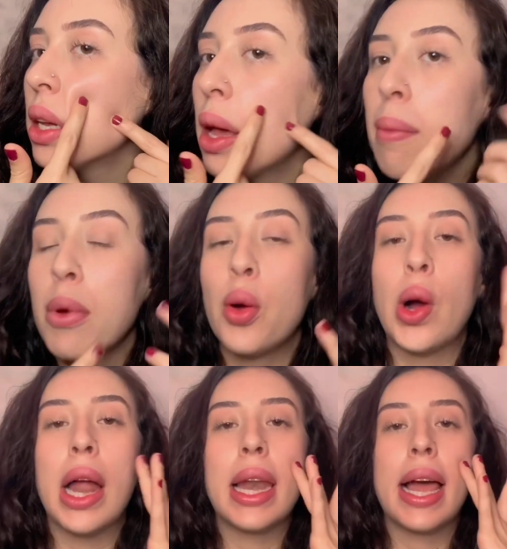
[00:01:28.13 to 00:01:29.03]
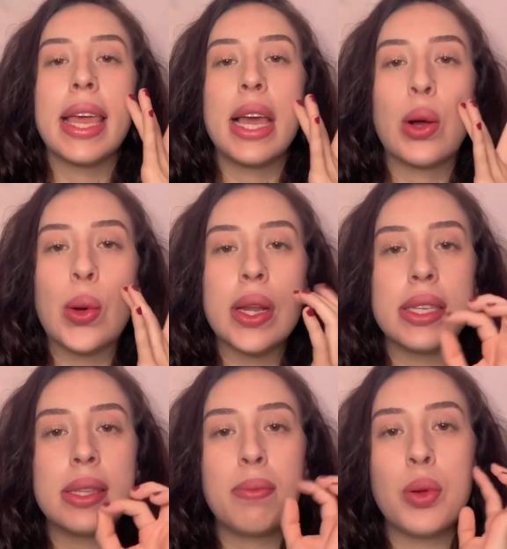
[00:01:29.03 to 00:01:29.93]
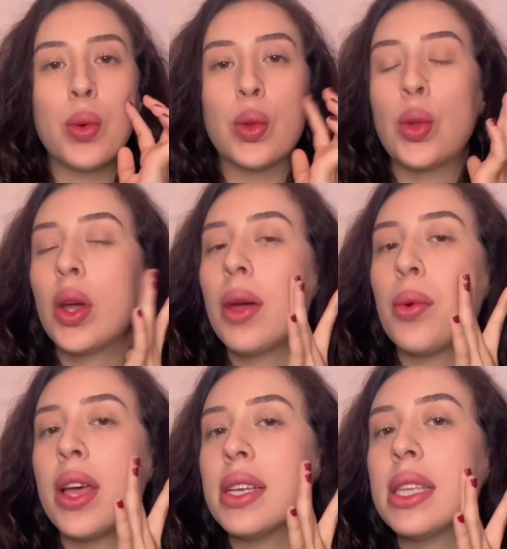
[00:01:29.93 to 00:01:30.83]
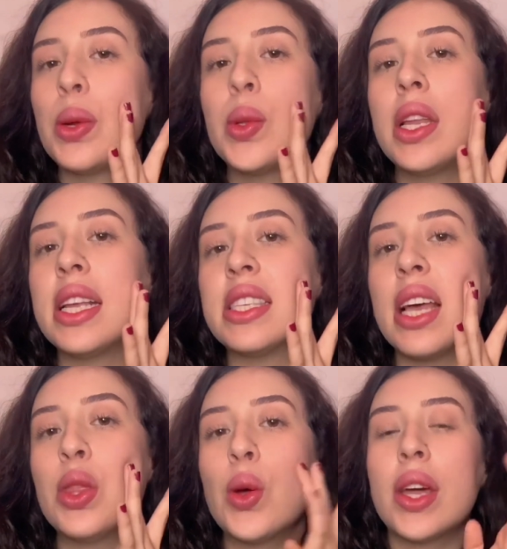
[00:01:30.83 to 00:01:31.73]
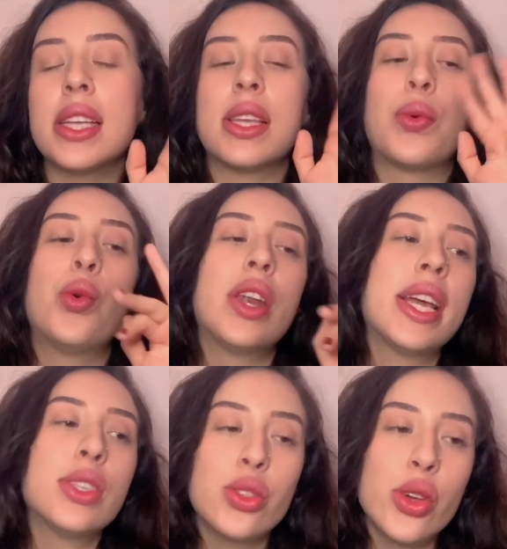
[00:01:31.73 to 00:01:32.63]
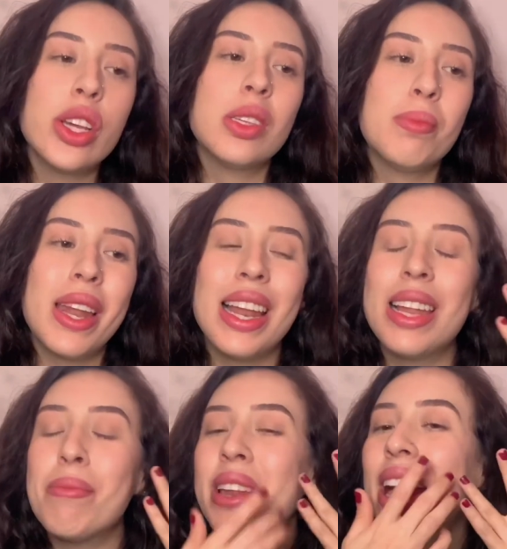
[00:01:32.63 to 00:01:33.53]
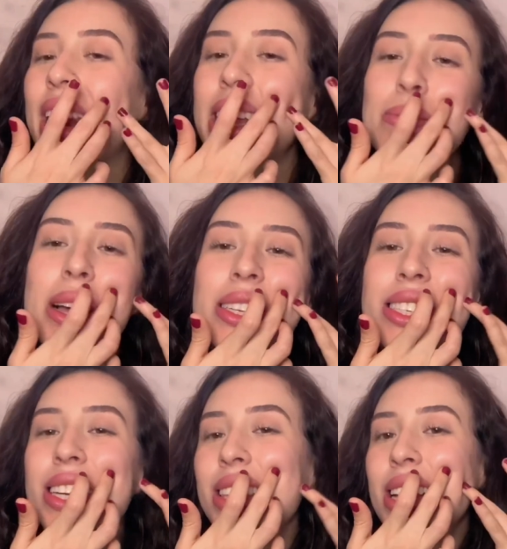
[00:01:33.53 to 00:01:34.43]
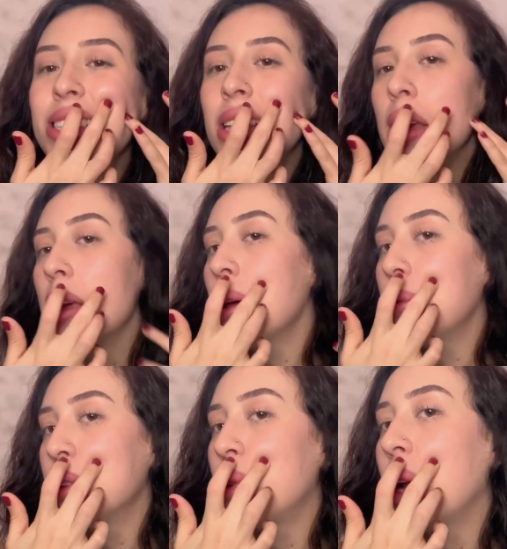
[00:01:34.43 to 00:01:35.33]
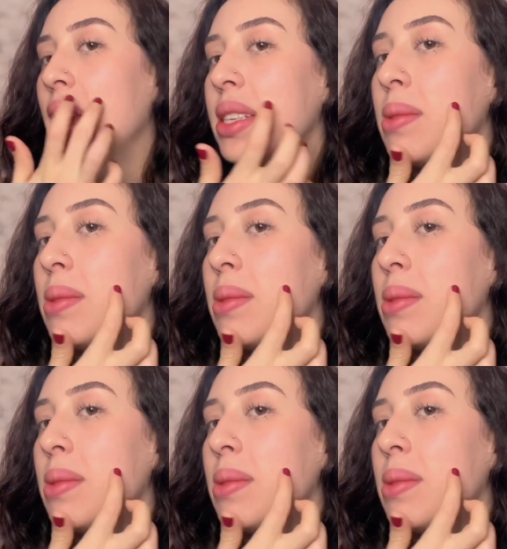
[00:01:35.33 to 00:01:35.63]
pero ojalá y ya con este producto que voy a estar utilizando, que según esto es para eliminar las manchitas, pues ojalá y se me